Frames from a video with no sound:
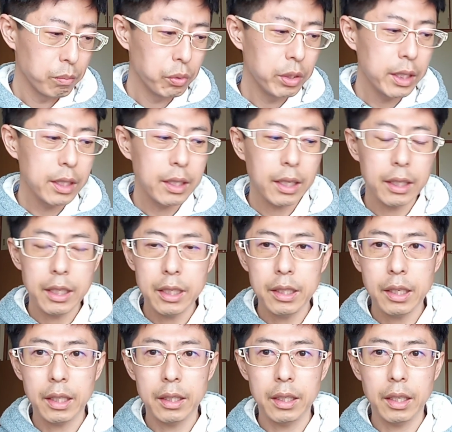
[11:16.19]
できたかでき
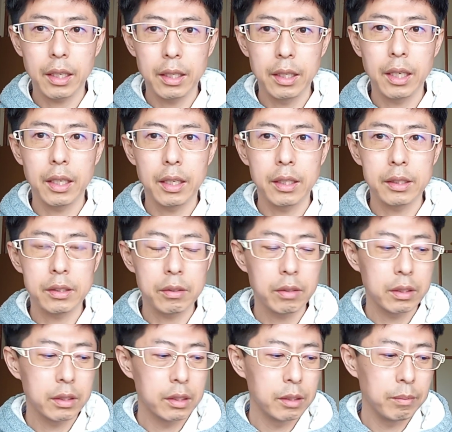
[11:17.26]
なかったか、だから、そ
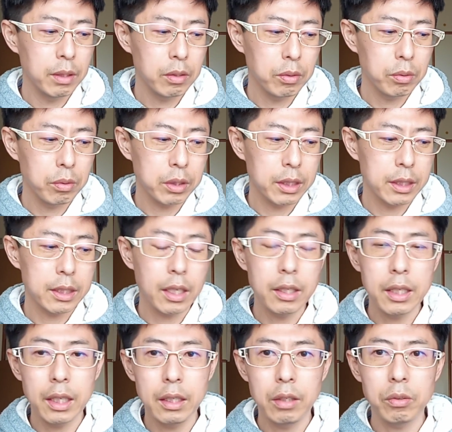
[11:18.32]
れは自民党として最
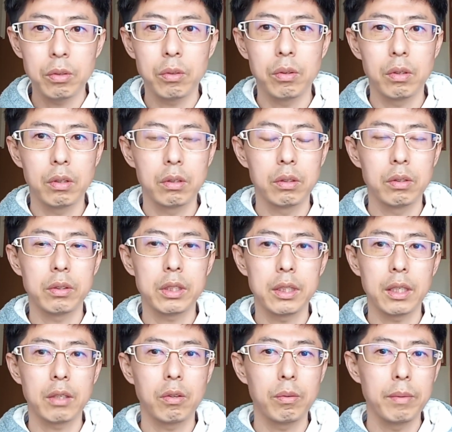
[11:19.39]
大与党とし
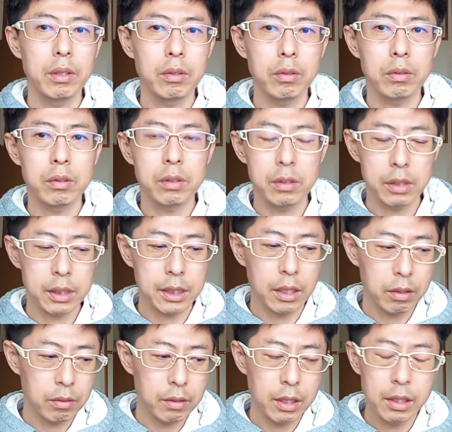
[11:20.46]
て公明党とさ
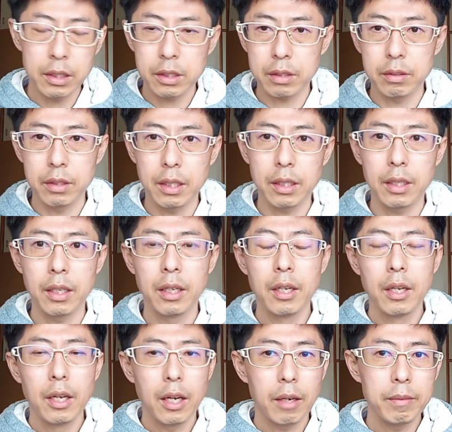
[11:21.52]
んと連日組んでって、
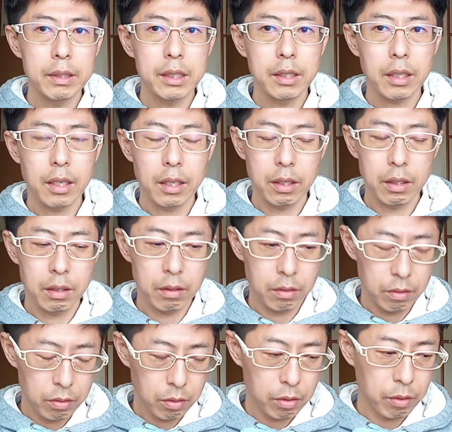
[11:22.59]
安倍政権
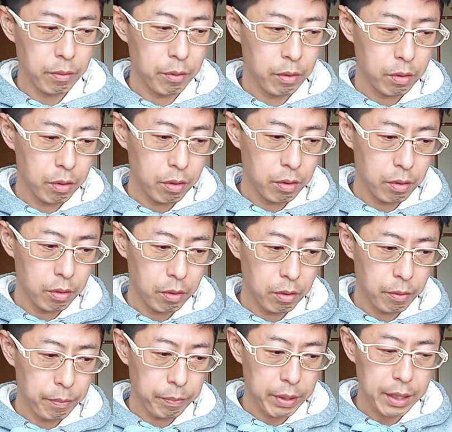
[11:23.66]

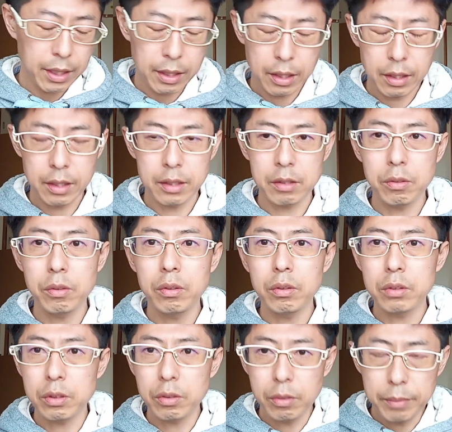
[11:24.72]
のパターンでって、
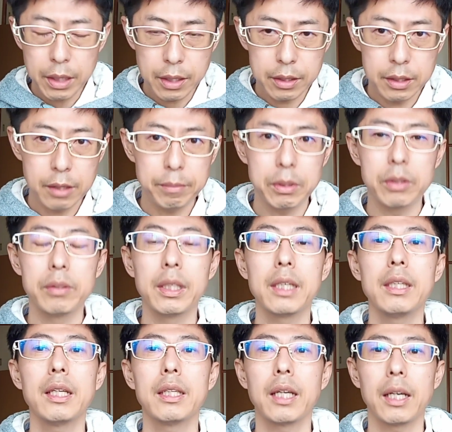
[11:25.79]
そ、そこまで全部組んで
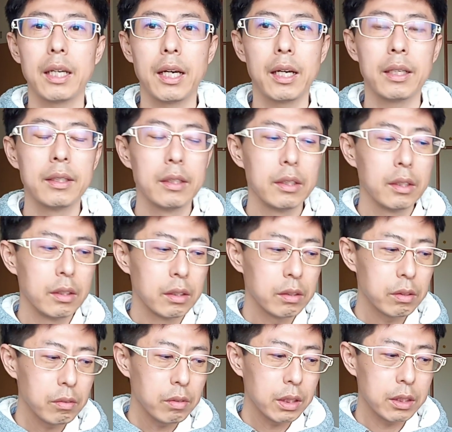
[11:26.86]
きたんだから、
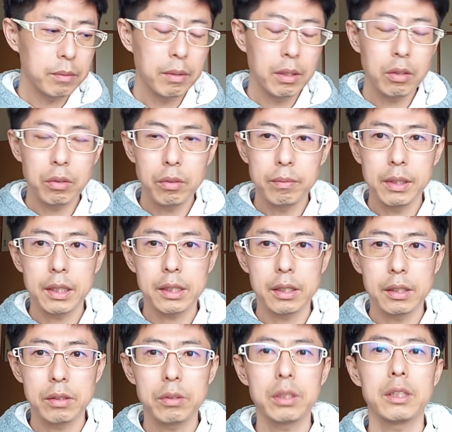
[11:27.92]
そこは自民党の皆さん
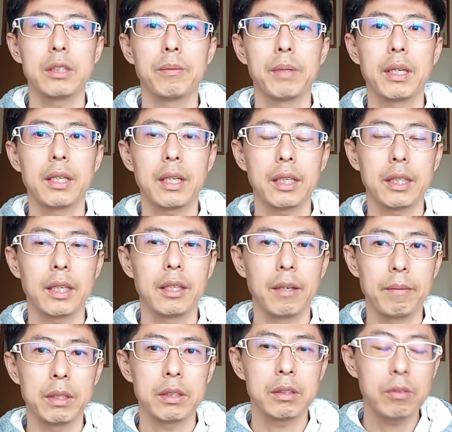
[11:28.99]
に阻止してもらわなかったら
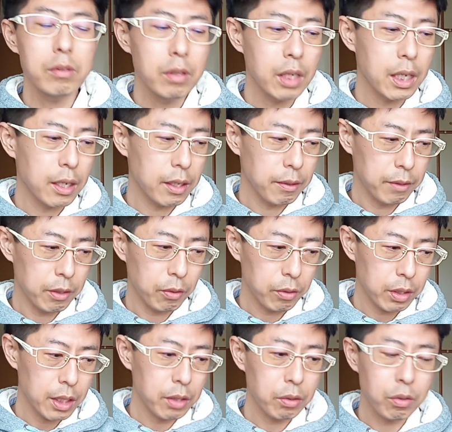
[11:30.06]
ダメ。そこは、あの、
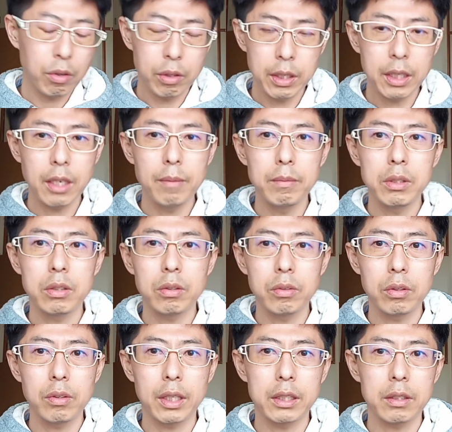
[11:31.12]
他のと立憲民主党
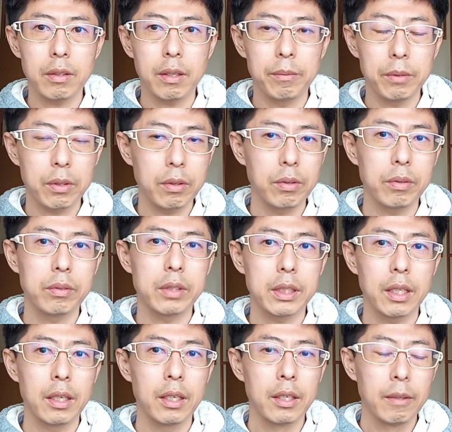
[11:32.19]
の人たちとかも協力し
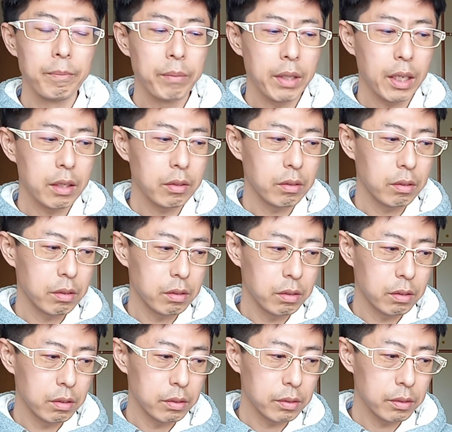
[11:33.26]
て、あ
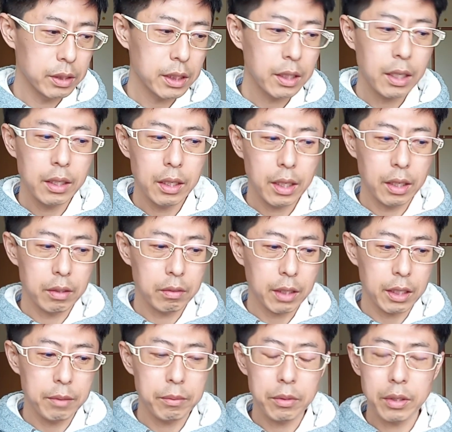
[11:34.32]
の、絶対、あの、
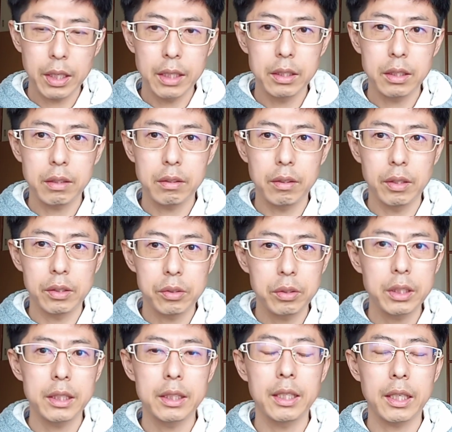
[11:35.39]
建物の建築というのは阻
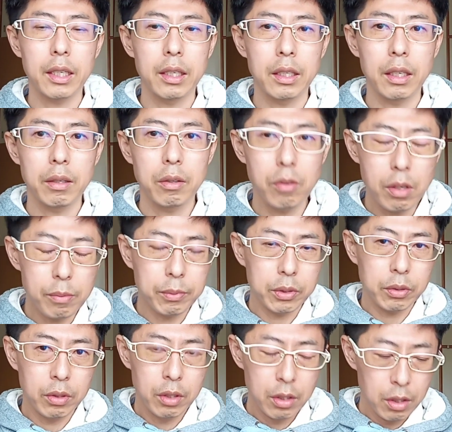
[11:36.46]
止しなきゃならない。ここは
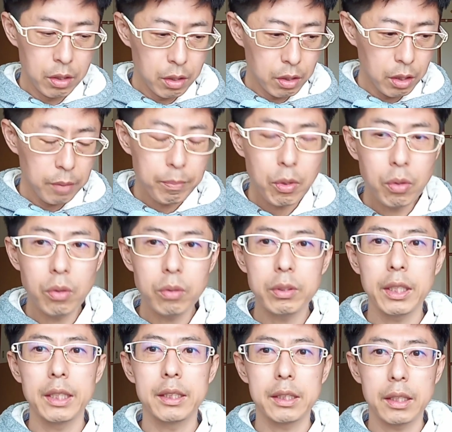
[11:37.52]
もう、日本国
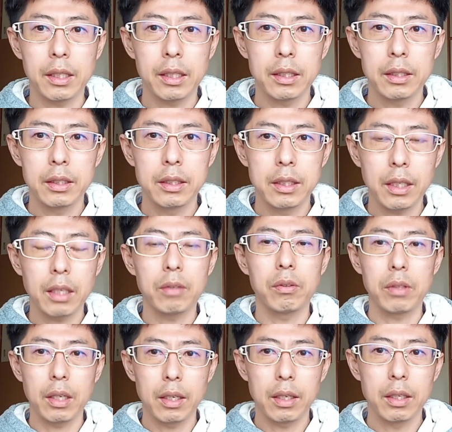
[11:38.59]
内ですから、治外
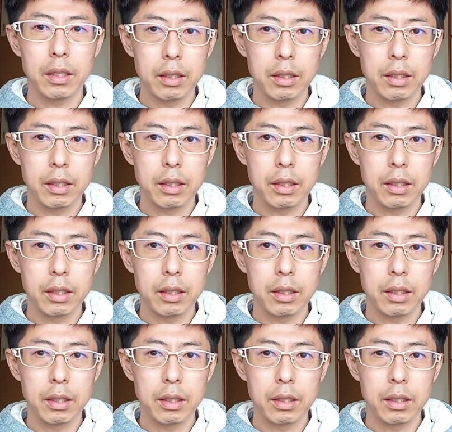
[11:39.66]
法権。